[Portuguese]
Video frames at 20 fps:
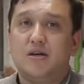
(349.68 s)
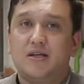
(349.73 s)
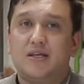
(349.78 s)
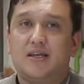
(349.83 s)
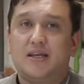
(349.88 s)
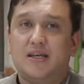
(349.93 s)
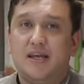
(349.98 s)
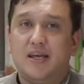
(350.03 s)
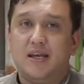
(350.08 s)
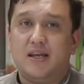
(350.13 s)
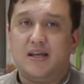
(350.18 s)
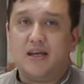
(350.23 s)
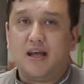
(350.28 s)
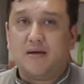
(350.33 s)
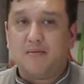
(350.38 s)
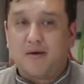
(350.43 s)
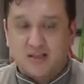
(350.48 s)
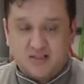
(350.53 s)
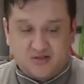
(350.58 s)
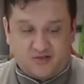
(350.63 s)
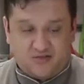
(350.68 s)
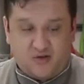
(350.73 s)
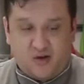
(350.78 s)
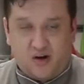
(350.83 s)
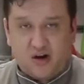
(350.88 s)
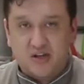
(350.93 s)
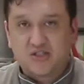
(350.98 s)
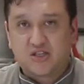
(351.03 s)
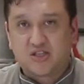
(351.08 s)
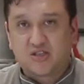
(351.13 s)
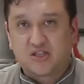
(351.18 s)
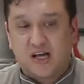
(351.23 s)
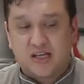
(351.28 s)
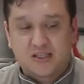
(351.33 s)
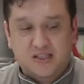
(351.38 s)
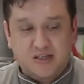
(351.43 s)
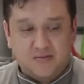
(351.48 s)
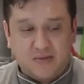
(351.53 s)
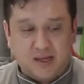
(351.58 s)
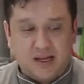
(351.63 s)
que ele é mais forte, tá?
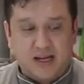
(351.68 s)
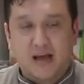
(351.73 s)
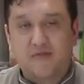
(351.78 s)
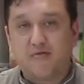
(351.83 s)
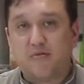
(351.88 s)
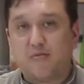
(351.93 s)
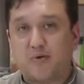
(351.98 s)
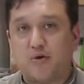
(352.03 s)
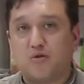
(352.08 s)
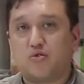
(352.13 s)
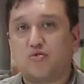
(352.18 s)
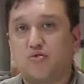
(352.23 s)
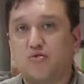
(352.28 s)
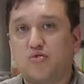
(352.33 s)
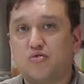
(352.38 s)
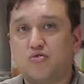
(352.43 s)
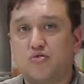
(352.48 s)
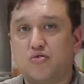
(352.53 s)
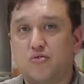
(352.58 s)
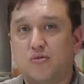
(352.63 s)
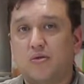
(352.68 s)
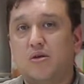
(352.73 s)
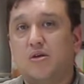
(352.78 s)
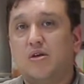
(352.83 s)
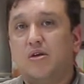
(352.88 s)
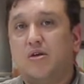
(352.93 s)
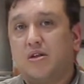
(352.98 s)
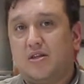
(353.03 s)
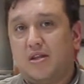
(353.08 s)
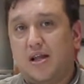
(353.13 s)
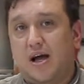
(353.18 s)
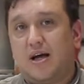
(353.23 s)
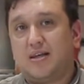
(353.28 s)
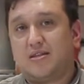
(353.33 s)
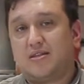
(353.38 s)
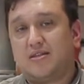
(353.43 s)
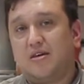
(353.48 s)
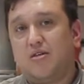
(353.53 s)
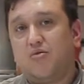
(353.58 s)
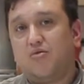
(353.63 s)
Também leva um produto na
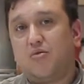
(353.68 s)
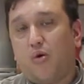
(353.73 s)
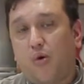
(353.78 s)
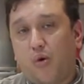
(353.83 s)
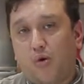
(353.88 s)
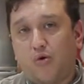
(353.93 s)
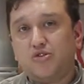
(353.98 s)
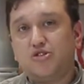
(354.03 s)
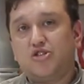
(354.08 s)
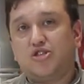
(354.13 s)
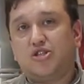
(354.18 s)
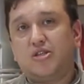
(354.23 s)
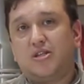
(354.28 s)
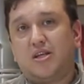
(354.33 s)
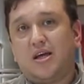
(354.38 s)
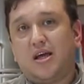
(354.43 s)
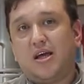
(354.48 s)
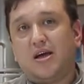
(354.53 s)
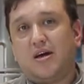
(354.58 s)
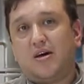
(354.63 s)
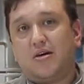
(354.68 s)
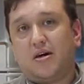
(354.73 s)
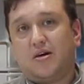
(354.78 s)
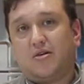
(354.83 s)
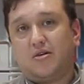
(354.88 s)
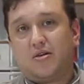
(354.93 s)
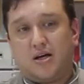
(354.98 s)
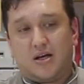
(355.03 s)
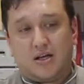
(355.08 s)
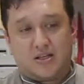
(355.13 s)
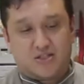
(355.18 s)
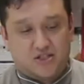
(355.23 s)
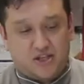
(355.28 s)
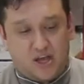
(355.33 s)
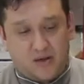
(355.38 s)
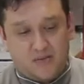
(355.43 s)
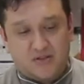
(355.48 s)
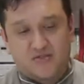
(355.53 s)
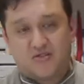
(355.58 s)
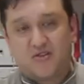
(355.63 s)
ração onde né, as
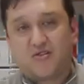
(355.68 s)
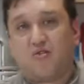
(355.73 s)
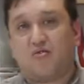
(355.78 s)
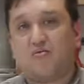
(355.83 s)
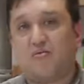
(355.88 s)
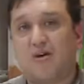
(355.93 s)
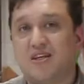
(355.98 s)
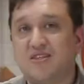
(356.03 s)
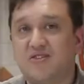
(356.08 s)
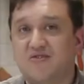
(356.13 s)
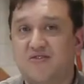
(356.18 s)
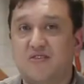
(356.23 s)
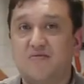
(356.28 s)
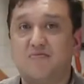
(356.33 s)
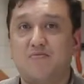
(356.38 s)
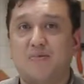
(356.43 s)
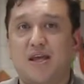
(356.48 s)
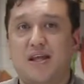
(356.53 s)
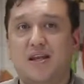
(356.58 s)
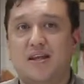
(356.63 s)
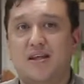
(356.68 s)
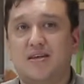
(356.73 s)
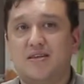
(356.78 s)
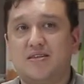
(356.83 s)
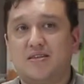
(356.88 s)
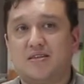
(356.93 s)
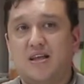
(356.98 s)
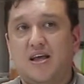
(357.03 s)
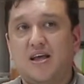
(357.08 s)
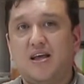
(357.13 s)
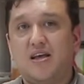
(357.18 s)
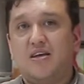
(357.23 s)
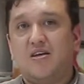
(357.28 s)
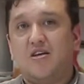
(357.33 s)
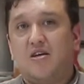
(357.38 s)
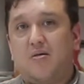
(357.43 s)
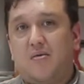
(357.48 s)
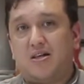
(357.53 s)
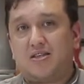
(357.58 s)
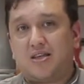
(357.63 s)
gemas ficam mais vermelhas, né?
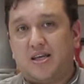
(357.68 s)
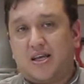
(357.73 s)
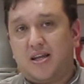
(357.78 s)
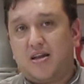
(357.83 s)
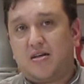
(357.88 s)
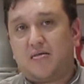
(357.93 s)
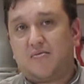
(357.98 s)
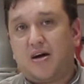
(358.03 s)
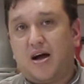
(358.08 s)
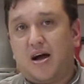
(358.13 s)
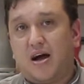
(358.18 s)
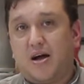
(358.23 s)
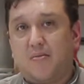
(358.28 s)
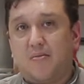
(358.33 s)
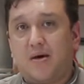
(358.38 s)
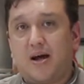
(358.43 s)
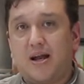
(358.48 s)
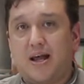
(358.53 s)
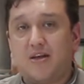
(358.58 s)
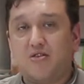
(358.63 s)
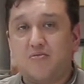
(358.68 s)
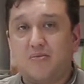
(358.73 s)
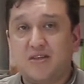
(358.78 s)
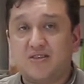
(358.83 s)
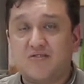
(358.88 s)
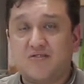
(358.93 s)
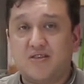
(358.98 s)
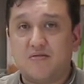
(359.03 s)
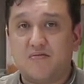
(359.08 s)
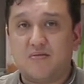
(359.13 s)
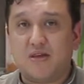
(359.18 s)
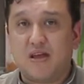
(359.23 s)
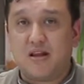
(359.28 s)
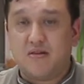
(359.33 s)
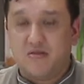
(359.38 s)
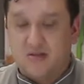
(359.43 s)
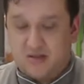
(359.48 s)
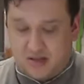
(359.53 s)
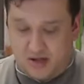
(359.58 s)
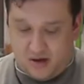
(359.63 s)
Mas aquele amarelo mais
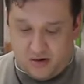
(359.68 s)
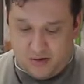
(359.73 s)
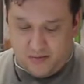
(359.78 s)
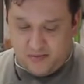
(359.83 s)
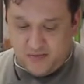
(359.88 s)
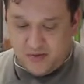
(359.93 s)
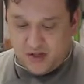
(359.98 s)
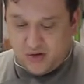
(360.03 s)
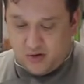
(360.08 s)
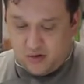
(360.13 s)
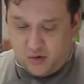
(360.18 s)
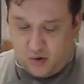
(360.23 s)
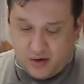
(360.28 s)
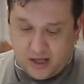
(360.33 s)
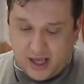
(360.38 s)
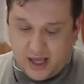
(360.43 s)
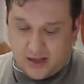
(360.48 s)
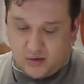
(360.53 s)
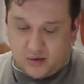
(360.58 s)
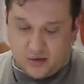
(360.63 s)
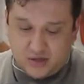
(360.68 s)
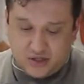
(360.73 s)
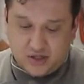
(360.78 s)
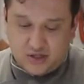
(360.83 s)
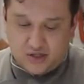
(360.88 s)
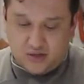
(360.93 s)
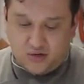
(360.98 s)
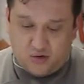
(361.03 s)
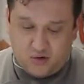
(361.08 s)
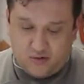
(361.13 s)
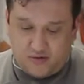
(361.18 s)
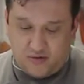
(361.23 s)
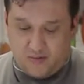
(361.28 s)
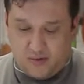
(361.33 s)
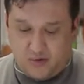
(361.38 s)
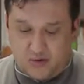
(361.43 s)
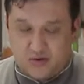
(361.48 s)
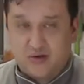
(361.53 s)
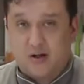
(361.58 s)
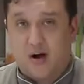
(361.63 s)
vermelho. Então, qualquer doce de ovo em
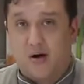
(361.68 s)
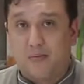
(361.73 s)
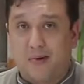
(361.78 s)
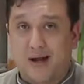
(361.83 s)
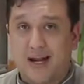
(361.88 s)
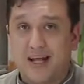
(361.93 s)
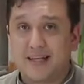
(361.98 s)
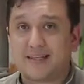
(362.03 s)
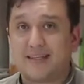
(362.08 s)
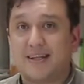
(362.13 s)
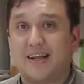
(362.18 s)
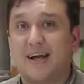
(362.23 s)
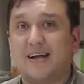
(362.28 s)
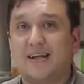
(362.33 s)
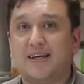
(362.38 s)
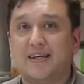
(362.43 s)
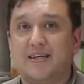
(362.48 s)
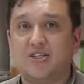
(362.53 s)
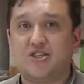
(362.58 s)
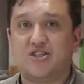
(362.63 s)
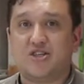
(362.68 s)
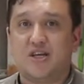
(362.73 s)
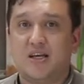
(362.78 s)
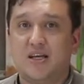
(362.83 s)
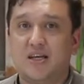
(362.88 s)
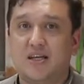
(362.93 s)
Portugal parece laranja